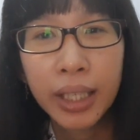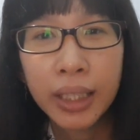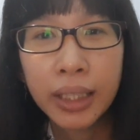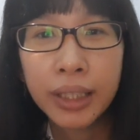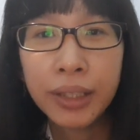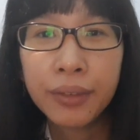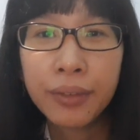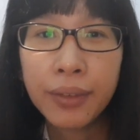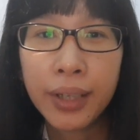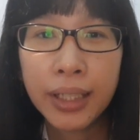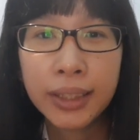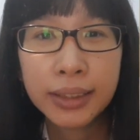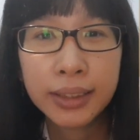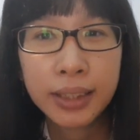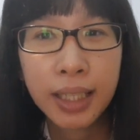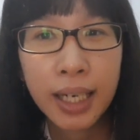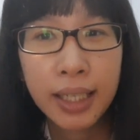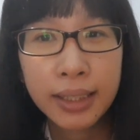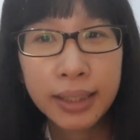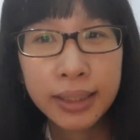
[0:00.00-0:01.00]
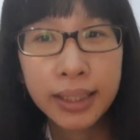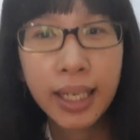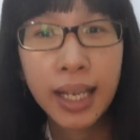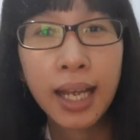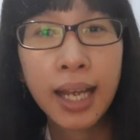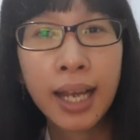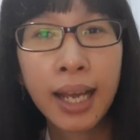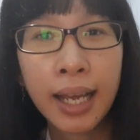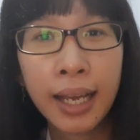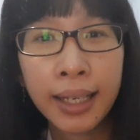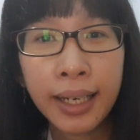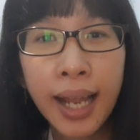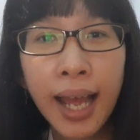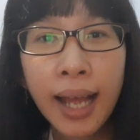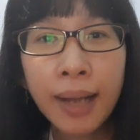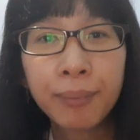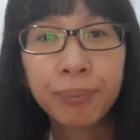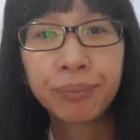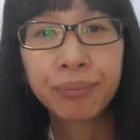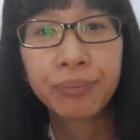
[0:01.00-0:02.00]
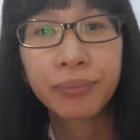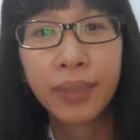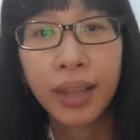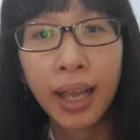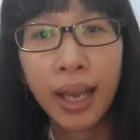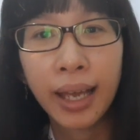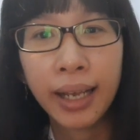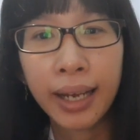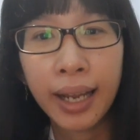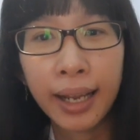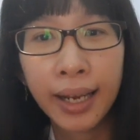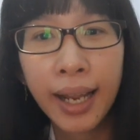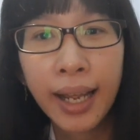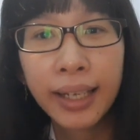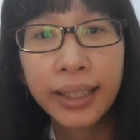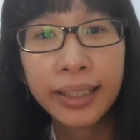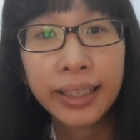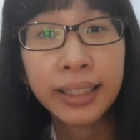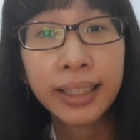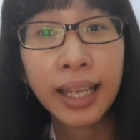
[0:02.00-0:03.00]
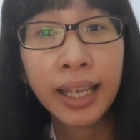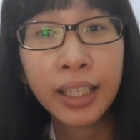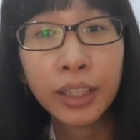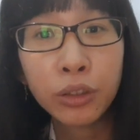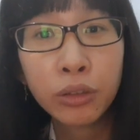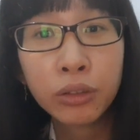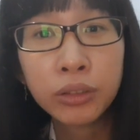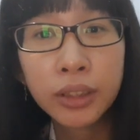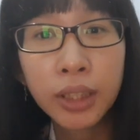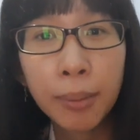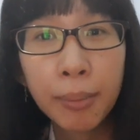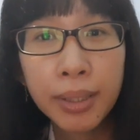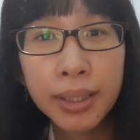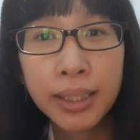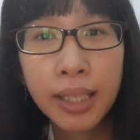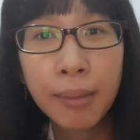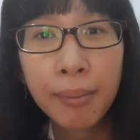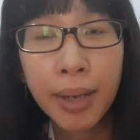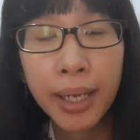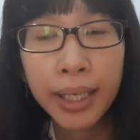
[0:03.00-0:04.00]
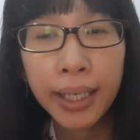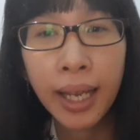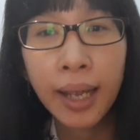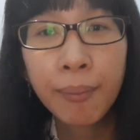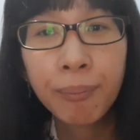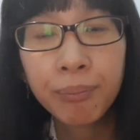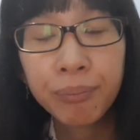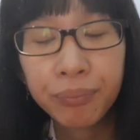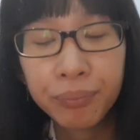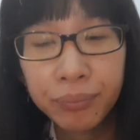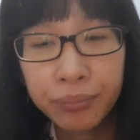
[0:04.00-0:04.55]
ini flashcardnya nah nah nah kita hitung sama-sama ya